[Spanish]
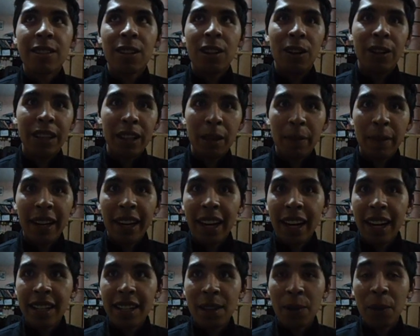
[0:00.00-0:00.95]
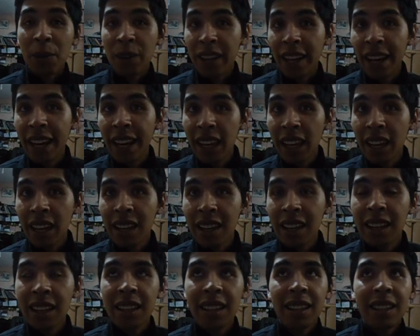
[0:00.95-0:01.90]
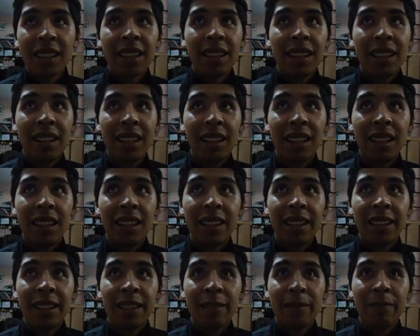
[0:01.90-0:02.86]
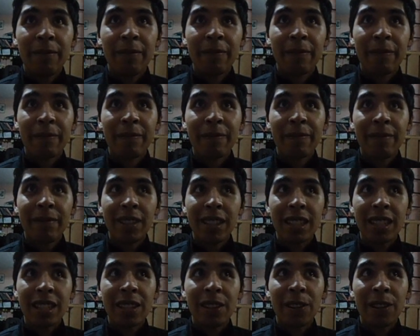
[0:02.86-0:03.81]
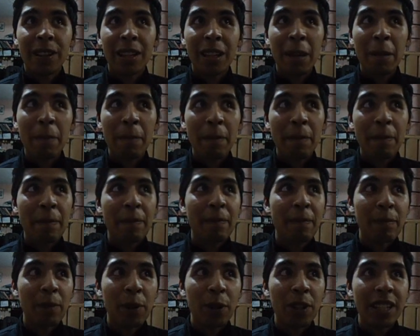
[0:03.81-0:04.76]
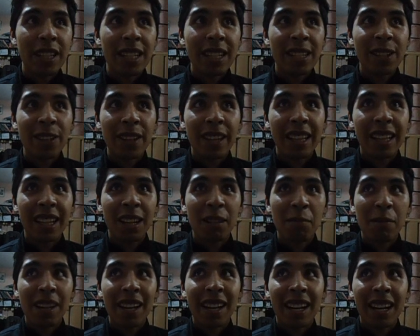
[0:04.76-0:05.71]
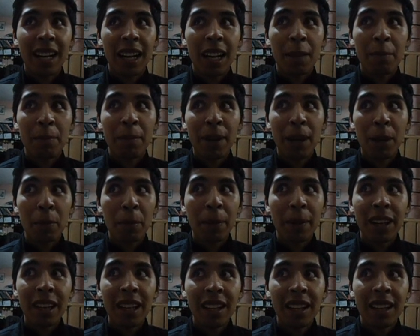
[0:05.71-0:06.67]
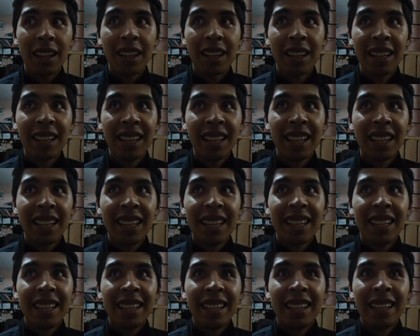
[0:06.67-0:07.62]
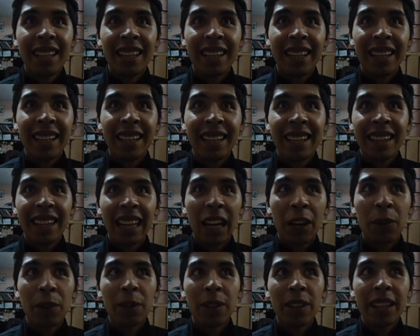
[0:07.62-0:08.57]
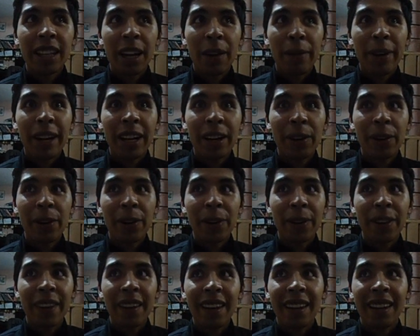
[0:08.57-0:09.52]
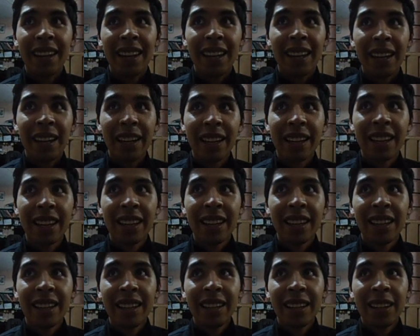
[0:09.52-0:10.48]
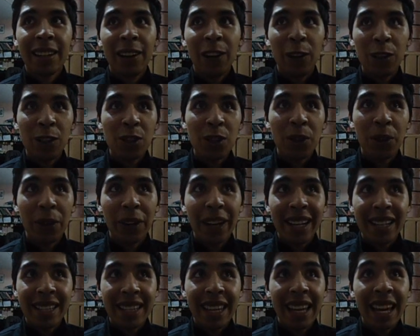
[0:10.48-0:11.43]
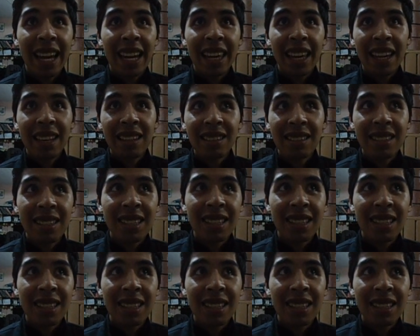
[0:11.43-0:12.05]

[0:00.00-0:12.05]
solo terminé la secundaria, em, estoy en proceso de terminar la prepa, eh, tengo un trabajo de 8 horas diarias,